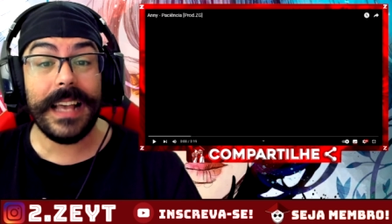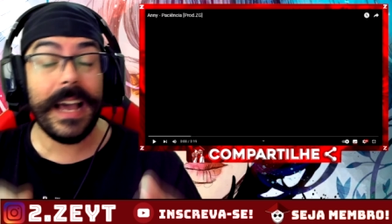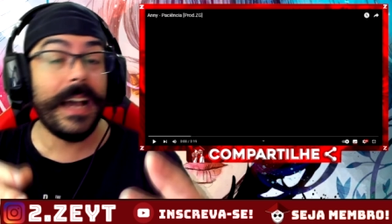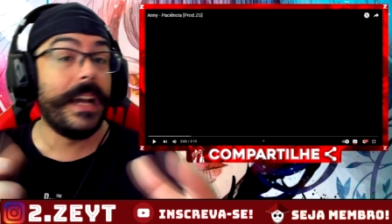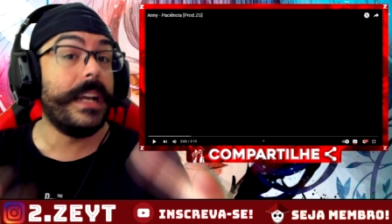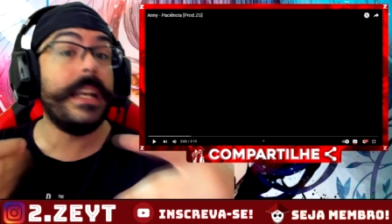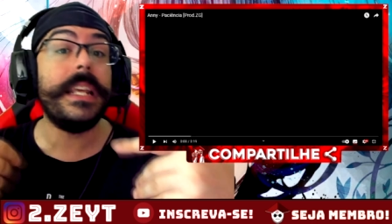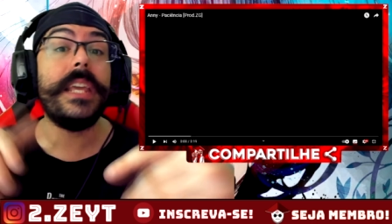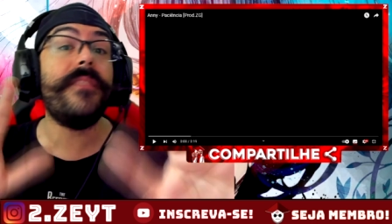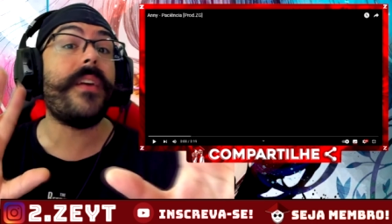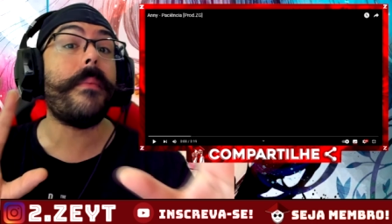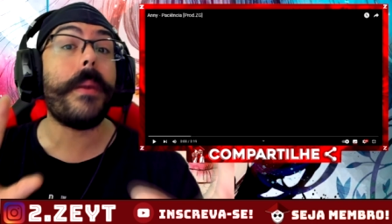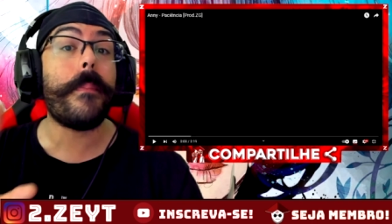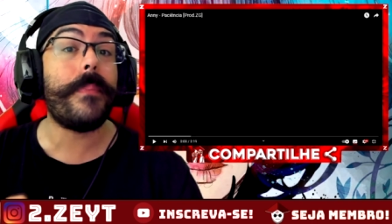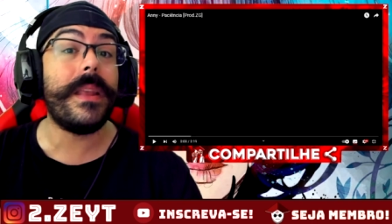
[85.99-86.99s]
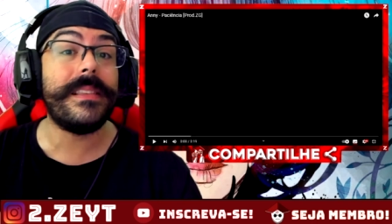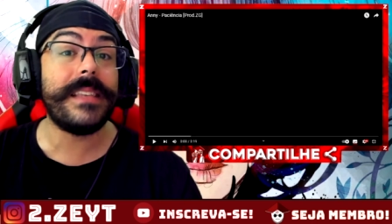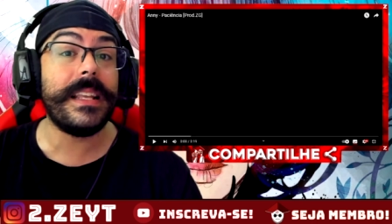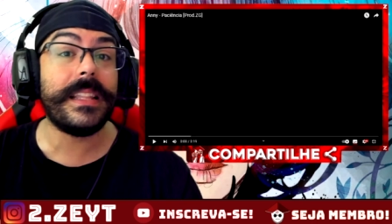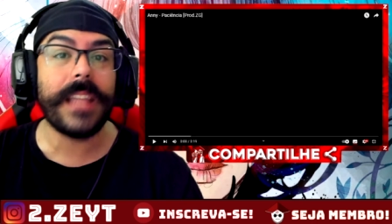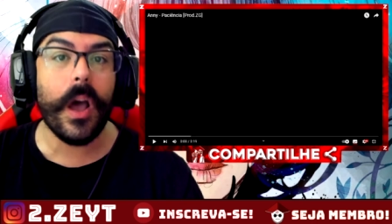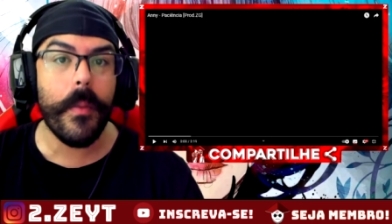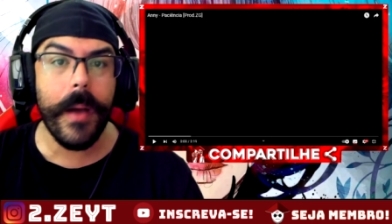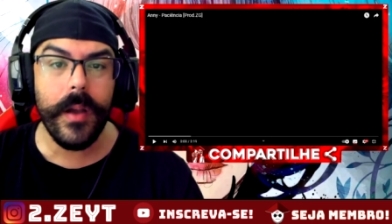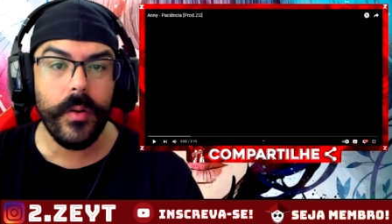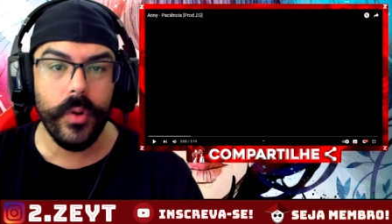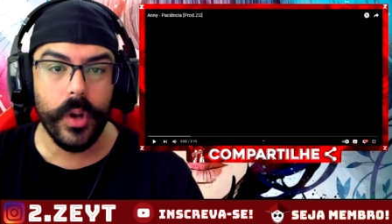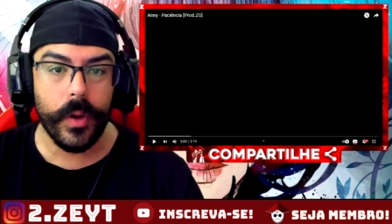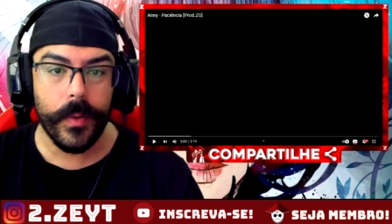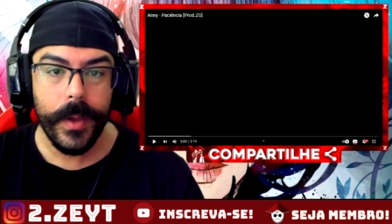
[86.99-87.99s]
A Anne que vai me apresentar o
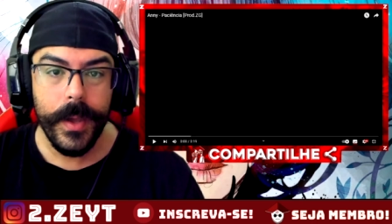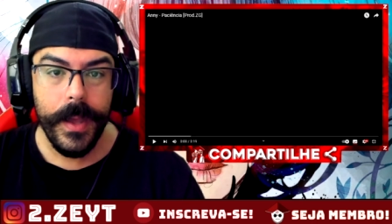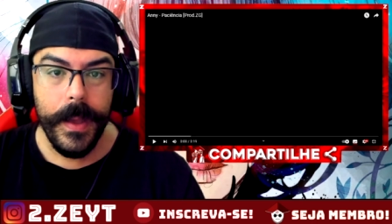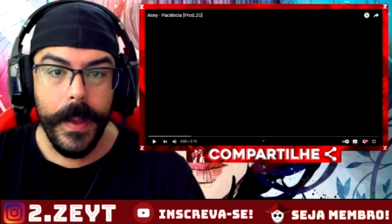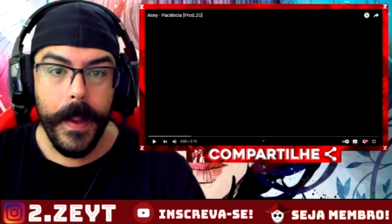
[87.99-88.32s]
bagulho.